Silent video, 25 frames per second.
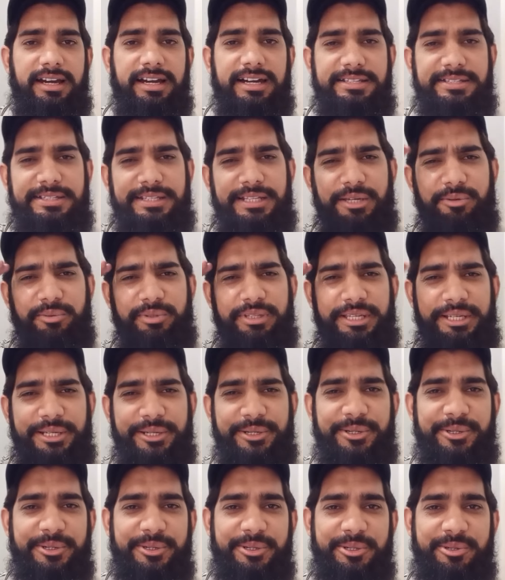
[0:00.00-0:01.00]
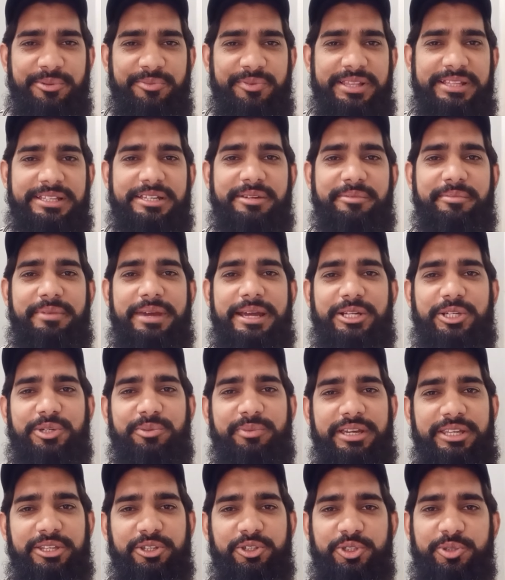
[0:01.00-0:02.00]
अस्सलाम वालेकुम वेलकम बैक टू
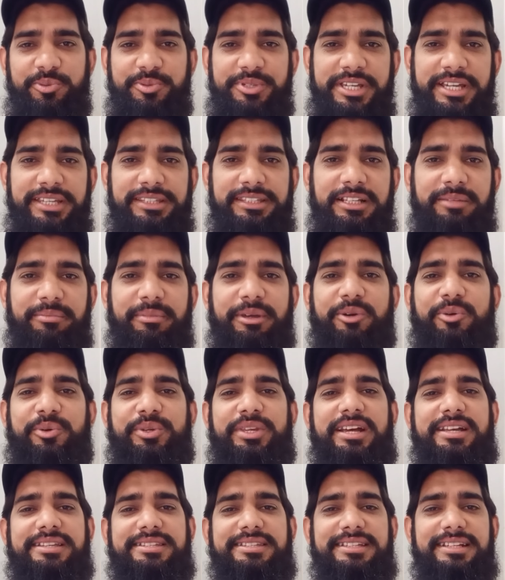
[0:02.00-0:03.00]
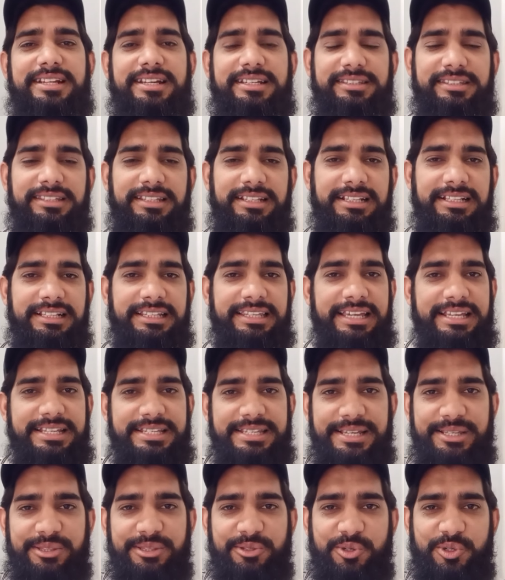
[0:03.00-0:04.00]
माय यूट्यूब चैनल मैं हूँ यासिर आदिल
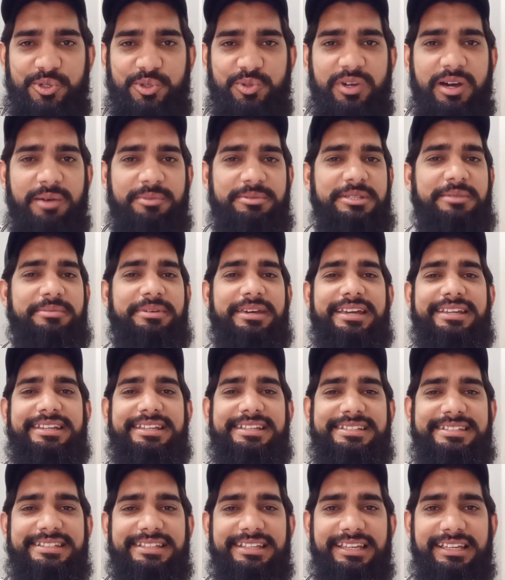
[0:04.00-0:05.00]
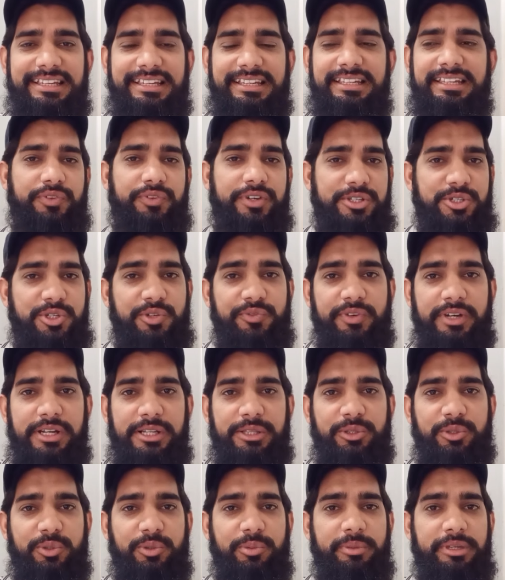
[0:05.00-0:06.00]
कैसे हैं दोस्तों आप सब खैरियत से हैं फर्स्ट ऑफ़ ऑल
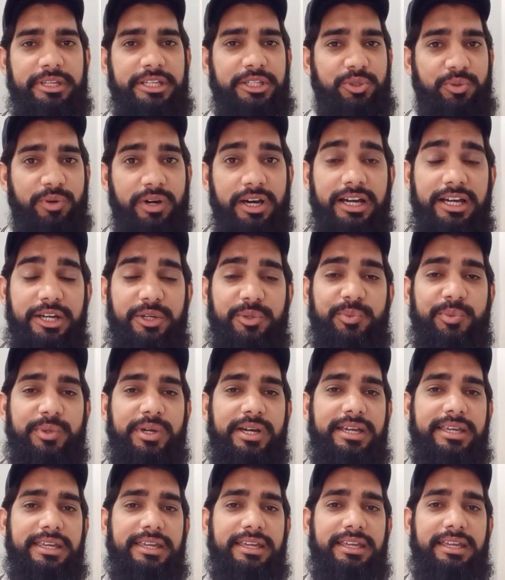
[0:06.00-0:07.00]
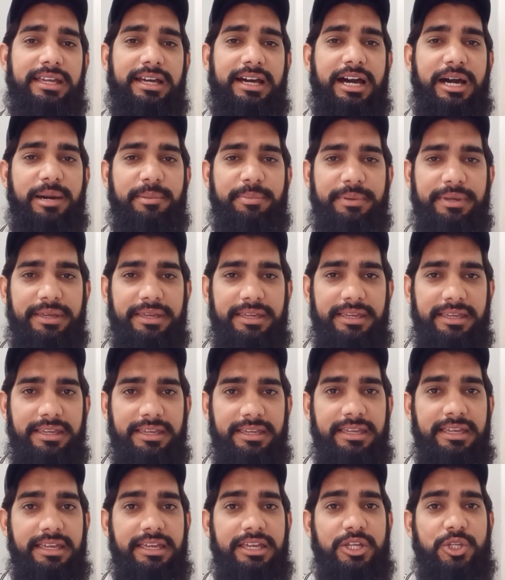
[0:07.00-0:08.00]
तो मैं ये दुआ करूँगा कि आपके
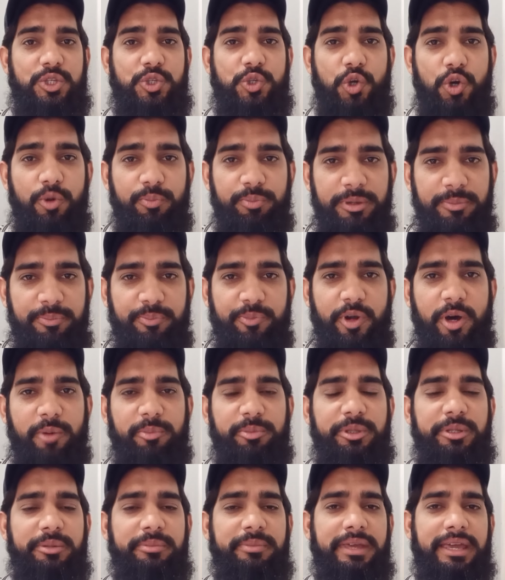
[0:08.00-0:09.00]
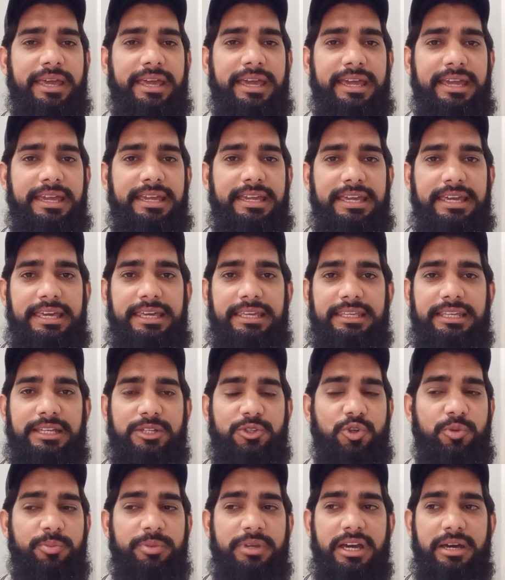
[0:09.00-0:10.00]
जो भी प्रॉब्लम है या
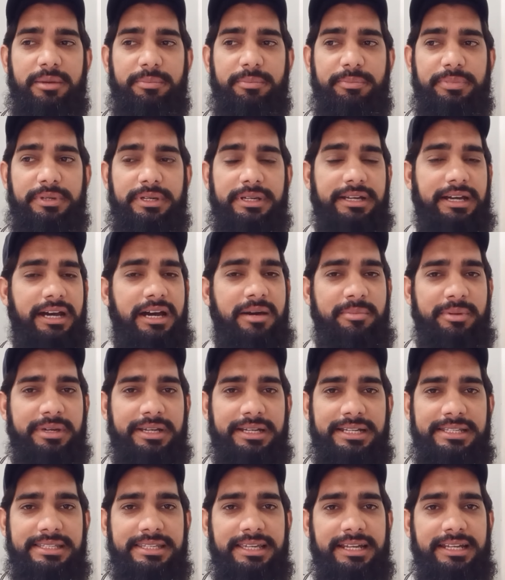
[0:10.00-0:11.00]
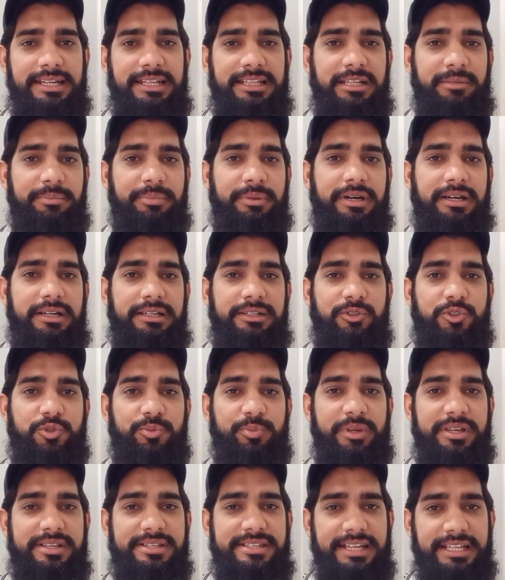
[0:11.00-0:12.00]
जो भी आप काम करने जा रहे हैं अल्लाह पाक
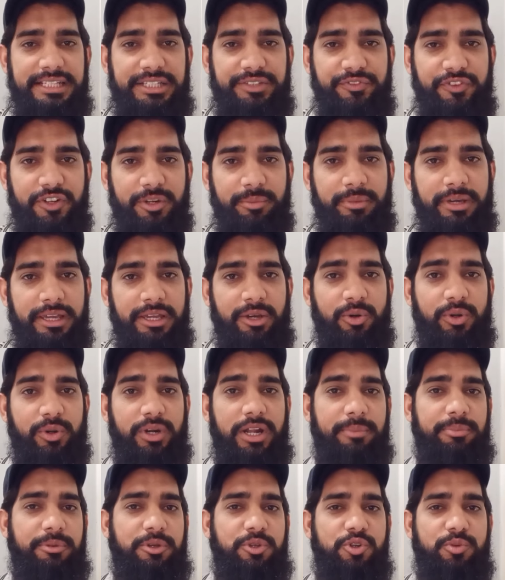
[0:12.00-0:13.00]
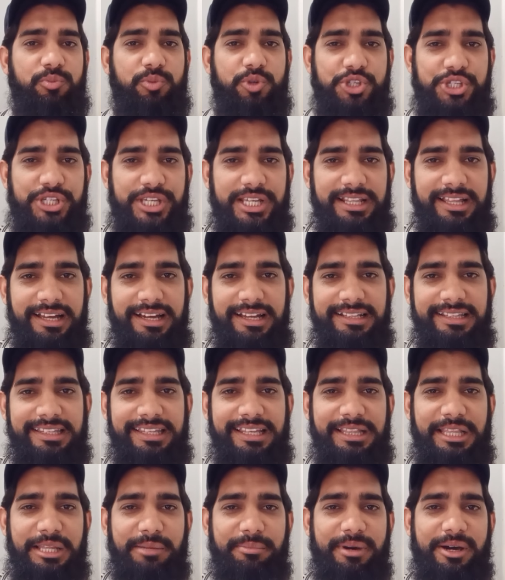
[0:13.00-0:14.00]
उसमें आसानी फरमाए और आपकी जो मुश्किल हैं
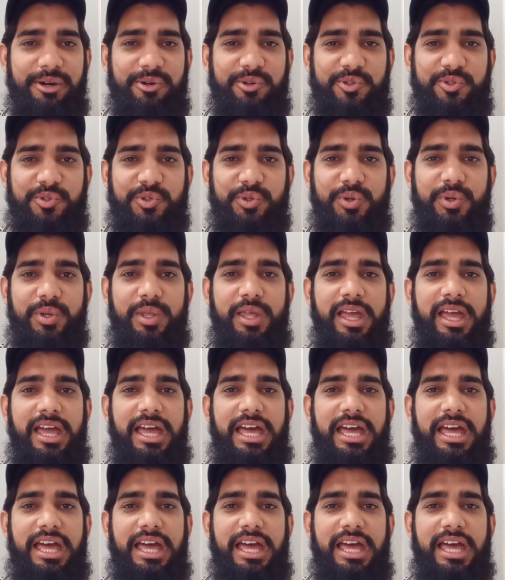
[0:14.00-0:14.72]
अल्लाह पाक उसको